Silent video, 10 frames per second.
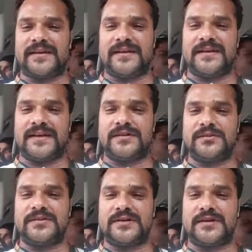निखिल
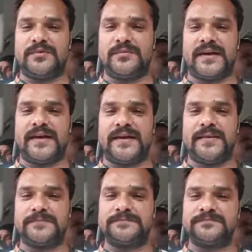यादव जी लभी भाई
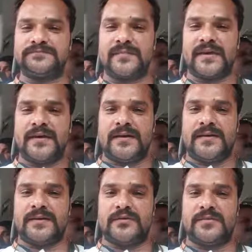
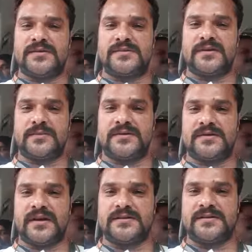यदुवंशी
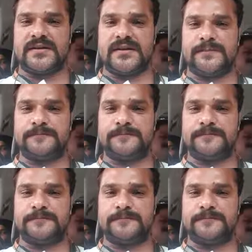अभिषेक जी